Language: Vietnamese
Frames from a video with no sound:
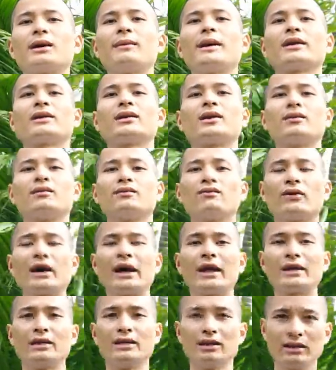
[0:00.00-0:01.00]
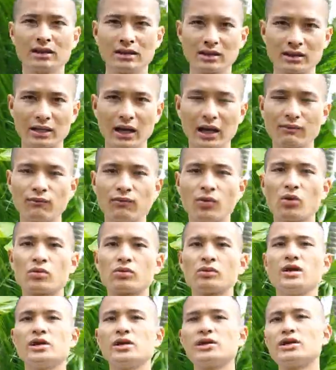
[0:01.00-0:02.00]
các bạn cần phải khắc phục
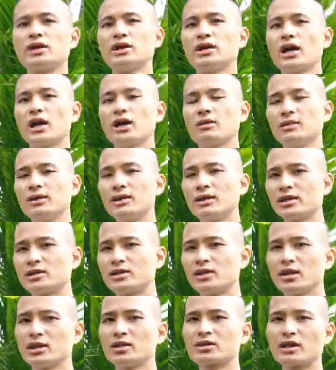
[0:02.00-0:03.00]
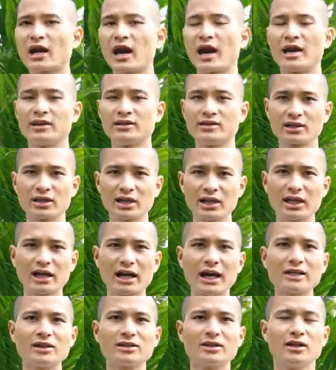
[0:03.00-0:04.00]
trên đây mình đã chia sẻ những
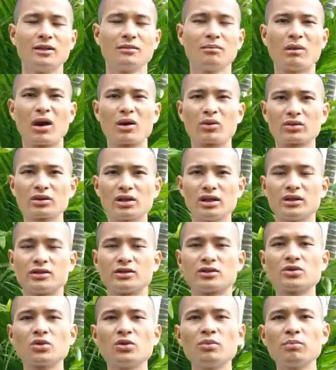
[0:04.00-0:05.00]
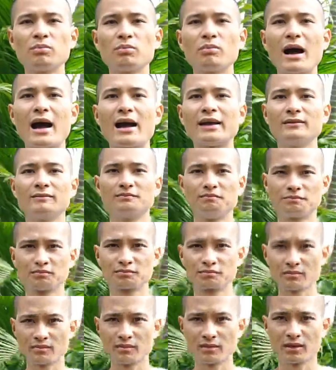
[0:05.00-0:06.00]
cách mà có thể giúp bạn
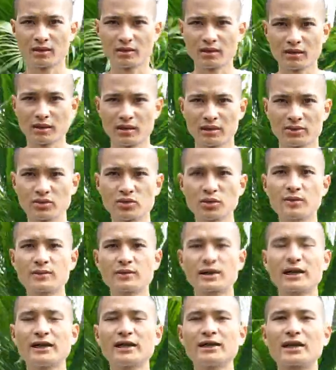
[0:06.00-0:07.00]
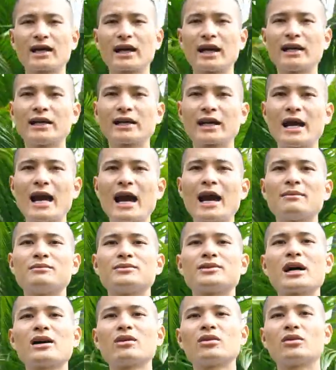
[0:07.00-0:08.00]
giúp cái cái cái hàm
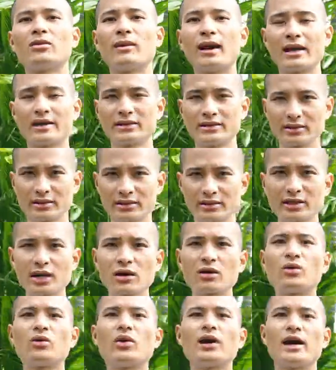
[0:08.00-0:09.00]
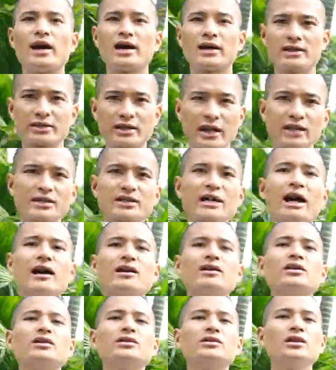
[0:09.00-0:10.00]
răng của bạn chắc khỏe trắng
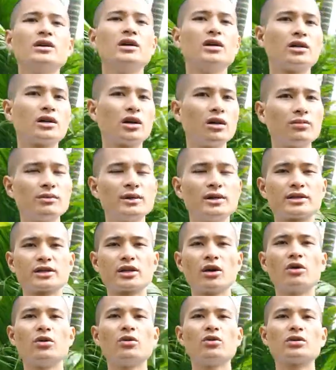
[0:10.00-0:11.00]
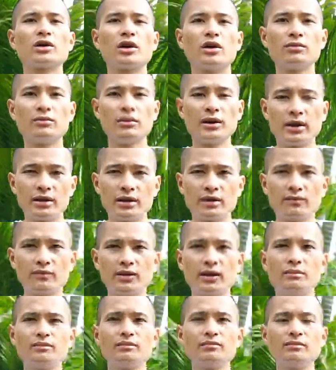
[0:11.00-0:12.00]
sáng hơn không bị sâu không bị
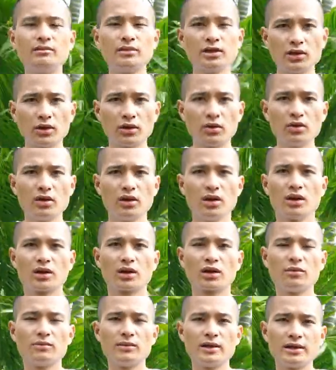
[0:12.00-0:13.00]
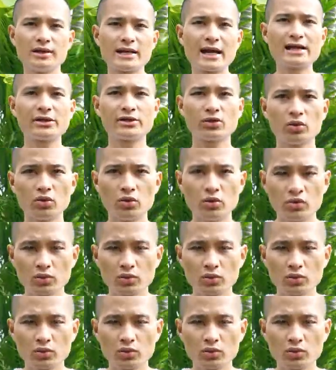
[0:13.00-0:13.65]
viêm liếu không bị nha chu